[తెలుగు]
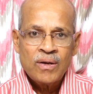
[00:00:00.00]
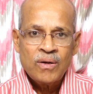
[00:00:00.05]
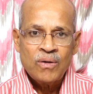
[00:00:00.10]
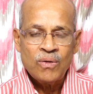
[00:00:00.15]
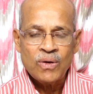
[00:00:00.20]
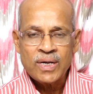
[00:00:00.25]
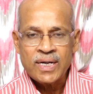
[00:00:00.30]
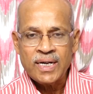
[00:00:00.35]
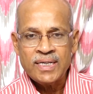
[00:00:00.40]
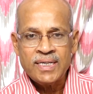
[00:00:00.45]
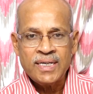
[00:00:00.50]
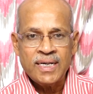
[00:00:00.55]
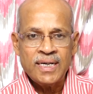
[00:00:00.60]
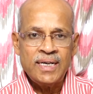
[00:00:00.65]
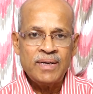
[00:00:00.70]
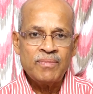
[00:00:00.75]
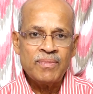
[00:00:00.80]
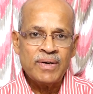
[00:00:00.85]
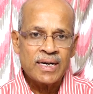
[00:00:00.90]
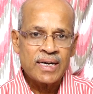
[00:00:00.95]
లోకేష్
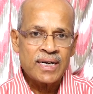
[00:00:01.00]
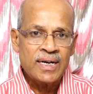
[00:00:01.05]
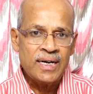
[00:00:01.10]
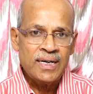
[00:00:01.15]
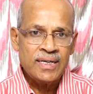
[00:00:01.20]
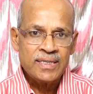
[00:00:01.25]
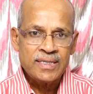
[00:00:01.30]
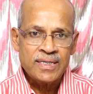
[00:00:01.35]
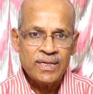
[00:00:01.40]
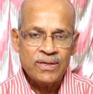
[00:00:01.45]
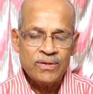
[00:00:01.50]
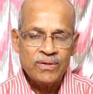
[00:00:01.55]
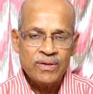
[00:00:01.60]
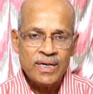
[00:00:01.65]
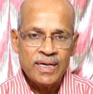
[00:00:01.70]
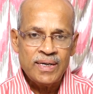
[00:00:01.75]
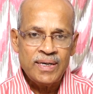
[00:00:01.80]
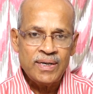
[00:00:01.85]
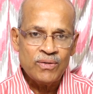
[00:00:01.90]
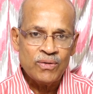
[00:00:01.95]
అన్నీ మాట్లాడేశాడు
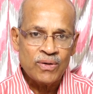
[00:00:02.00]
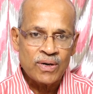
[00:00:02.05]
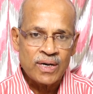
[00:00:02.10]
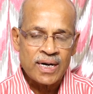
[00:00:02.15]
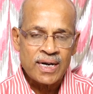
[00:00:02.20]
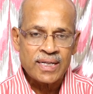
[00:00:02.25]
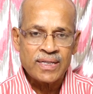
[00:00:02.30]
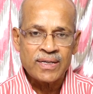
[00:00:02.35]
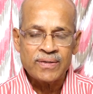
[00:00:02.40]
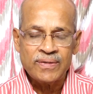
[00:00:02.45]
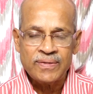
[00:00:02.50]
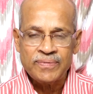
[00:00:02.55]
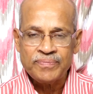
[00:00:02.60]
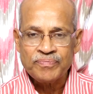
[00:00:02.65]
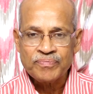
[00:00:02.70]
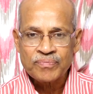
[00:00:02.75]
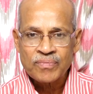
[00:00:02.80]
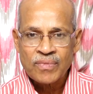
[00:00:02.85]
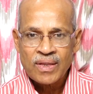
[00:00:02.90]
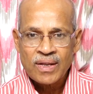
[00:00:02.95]
అని ఒక కథనం
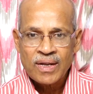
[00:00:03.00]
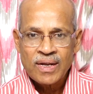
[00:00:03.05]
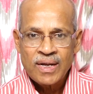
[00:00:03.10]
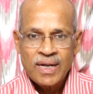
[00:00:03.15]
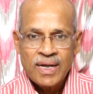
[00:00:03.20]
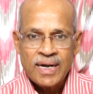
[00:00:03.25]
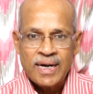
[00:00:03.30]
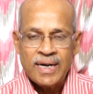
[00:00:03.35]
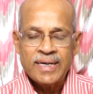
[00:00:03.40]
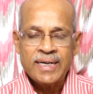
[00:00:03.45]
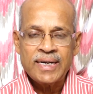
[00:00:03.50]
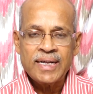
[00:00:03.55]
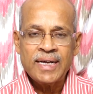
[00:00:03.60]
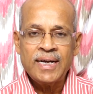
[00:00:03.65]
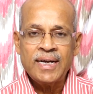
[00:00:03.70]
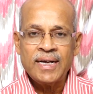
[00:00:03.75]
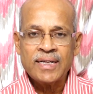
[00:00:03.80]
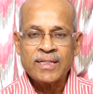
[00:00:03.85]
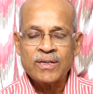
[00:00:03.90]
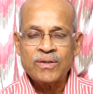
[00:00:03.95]
అంటే
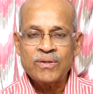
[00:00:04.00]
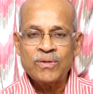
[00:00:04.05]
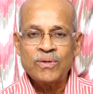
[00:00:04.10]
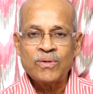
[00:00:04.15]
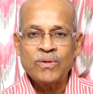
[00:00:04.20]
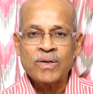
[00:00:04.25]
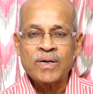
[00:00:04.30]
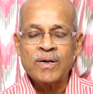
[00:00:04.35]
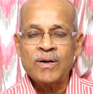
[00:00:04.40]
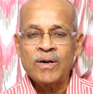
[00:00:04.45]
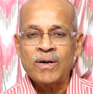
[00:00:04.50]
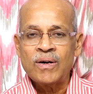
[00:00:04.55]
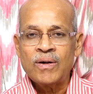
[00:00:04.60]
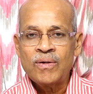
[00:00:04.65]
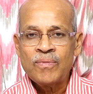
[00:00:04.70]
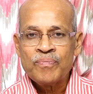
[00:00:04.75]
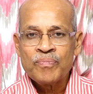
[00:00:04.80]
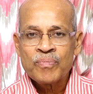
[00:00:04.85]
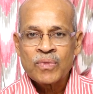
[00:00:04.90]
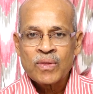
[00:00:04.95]
అసలు ఒక
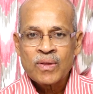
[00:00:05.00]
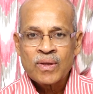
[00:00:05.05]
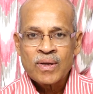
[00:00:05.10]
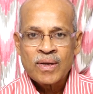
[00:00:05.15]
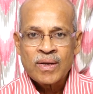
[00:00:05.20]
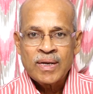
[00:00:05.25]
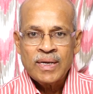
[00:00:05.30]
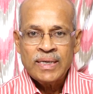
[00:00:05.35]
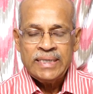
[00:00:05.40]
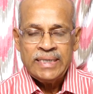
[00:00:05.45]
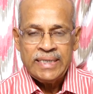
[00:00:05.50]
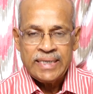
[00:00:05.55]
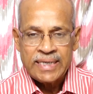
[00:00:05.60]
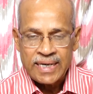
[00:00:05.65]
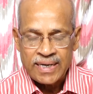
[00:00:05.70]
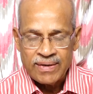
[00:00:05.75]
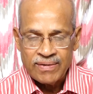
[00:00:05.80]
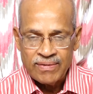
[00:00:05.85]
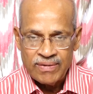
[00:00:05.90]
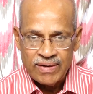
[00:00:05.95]

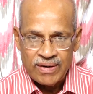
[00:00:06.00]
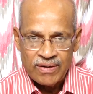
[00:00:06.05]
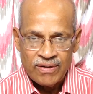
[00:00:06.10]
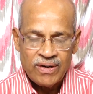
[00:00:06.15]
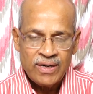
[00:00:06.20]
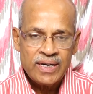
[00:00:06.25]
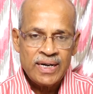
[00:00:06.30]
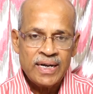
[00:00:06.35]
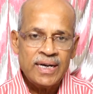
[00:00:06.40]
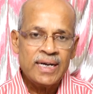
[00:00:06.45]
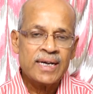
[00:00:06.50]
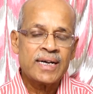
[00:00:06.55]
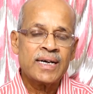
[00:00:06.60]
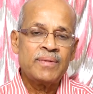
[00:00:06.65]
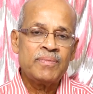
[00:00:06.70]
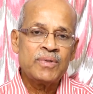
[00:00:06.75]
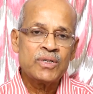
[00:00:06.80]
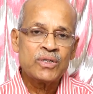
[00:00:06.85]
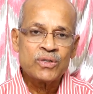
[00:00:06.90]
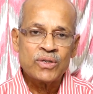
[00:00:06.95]
ఇక్కడ వ్యవహారం ఎలా
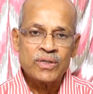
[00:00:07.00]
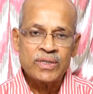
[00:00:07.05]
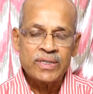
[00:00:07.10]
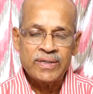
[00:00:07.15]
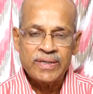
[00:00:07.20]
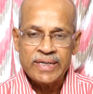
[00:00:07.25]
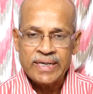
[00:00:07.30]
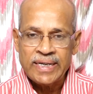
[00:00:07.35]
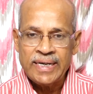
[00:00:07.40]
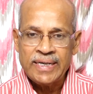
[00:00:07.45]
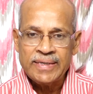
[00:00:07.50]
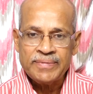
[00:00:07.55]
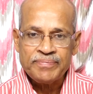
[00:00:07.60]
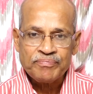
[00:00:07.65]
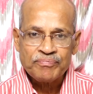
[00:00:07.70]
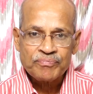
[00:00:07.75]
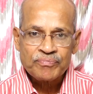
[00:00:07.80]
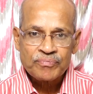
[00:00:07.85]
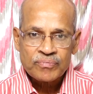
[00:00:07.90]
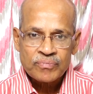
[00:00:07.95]
కనిపిస్తోందంటే
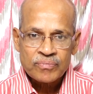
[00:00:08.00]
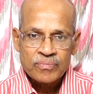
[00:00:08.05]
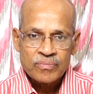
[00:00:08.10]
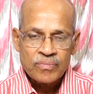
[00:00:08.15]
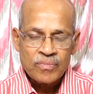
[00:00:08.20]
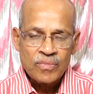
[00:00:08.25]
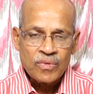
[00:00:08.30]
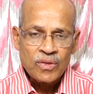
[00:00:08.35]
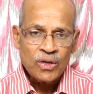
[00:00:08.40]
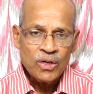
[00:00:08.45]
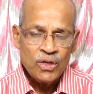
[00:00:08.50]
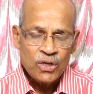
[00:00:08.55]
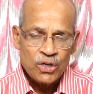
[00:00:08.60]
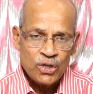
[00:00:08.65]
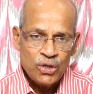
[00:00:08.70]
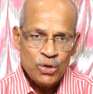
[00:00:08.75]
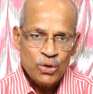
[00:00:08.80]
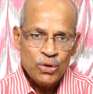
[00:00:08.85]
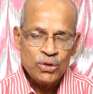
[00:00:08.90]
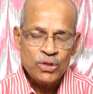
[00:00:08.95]

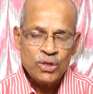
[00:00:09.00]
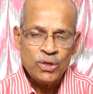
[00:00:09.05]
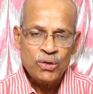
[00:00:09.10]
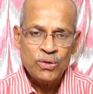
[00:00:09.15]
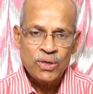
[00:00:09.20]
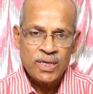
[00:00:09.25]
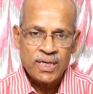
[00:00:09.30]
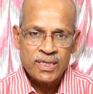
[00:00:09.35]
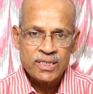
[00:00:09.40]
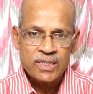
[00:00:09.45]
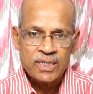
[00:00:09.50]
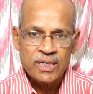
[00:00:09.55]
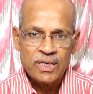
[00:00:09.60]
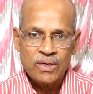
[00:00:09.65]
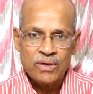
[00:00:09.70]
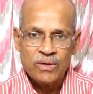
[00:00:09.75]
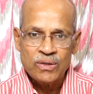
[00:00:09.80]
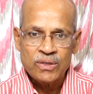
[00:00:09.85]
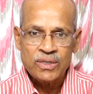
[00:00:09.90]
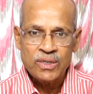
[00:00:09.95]
రెండు తెలుగు
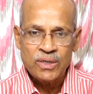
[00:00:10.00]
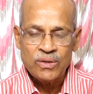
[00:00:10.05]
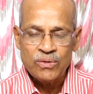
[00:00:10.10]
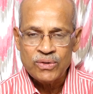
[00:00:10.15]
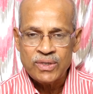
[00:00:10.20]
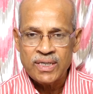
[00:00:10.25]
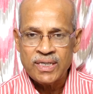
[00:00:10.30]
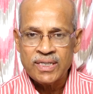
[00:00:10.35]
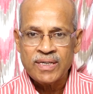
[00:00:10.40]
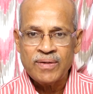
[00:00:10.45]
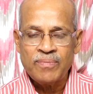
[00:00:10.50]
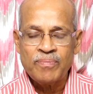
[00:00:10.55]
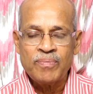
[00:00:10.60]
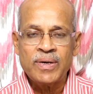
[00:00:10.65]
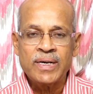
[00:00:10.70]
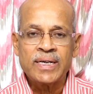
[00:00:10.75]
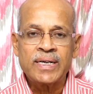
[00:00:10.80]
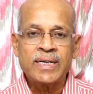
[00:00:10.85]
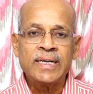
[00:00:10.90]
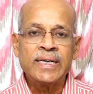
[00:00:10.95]
రాష్ట్రాల్లో తెలుగుదేశం
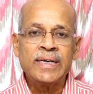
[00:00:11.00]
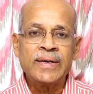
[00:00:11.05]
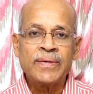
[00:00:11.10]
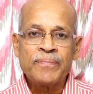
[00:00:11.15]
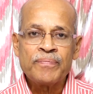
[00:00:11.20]
పార్టీ